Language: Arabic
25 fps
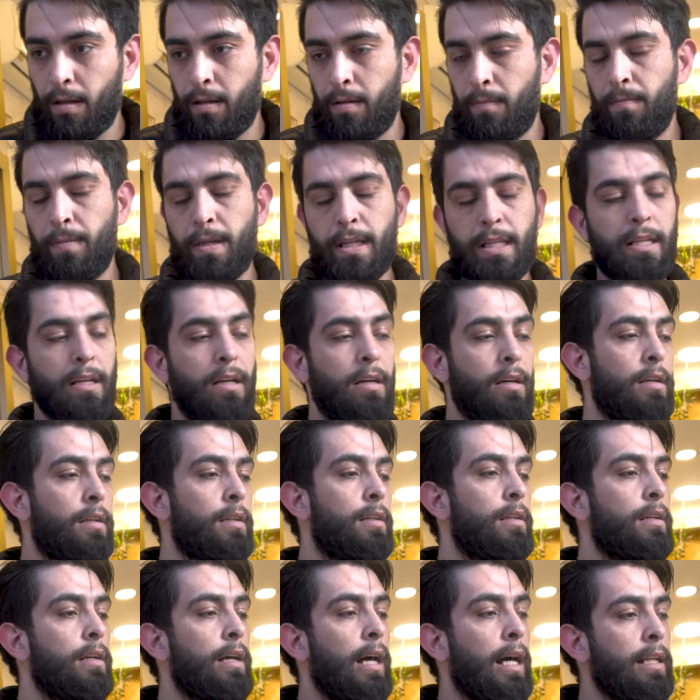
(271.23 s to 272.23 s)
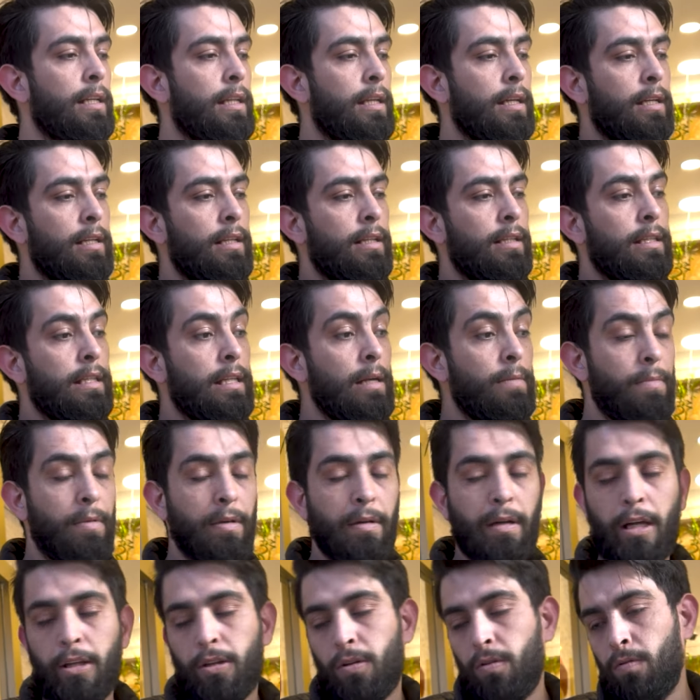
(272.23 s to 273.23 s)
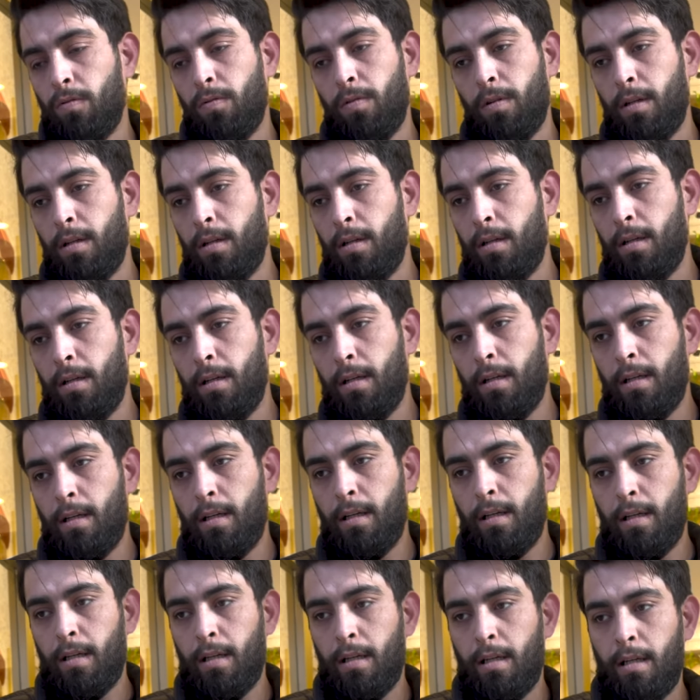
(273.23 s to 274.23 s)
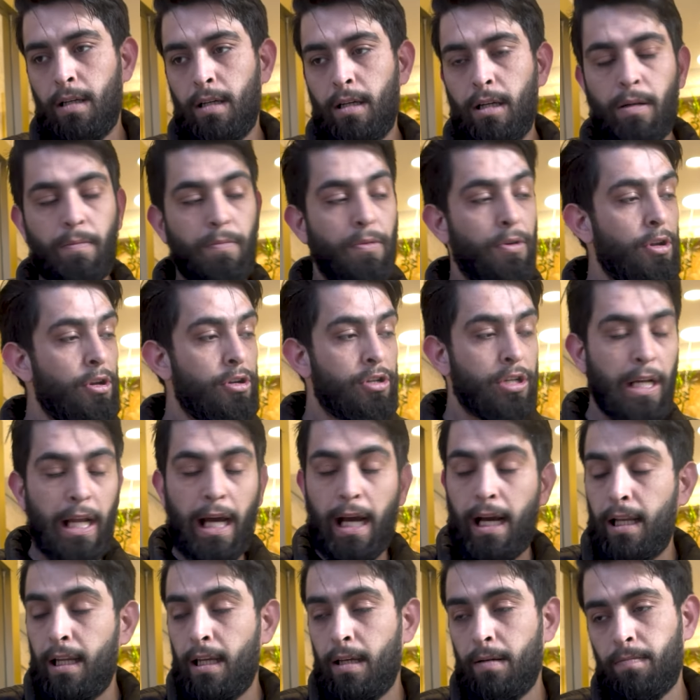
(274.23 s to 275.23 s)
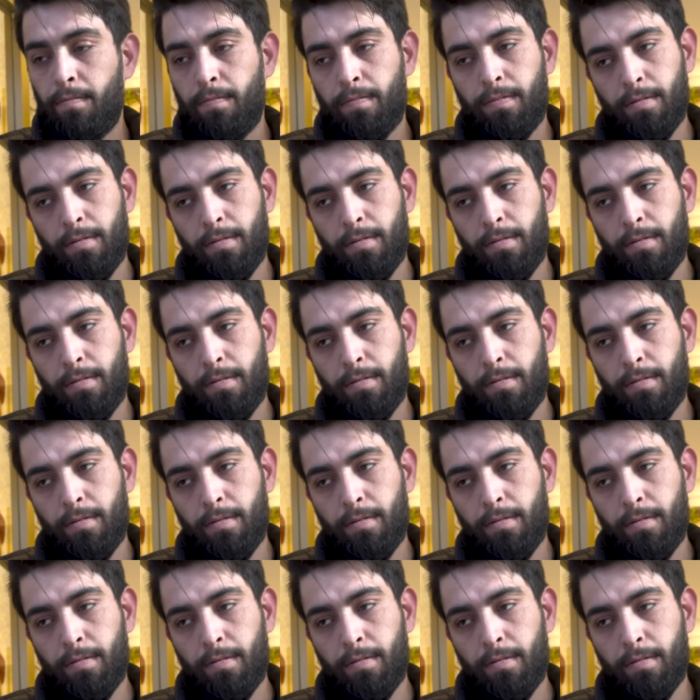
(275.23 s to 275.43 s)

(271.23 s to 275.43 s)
مثال عندك التمر على طول البريوش الحليب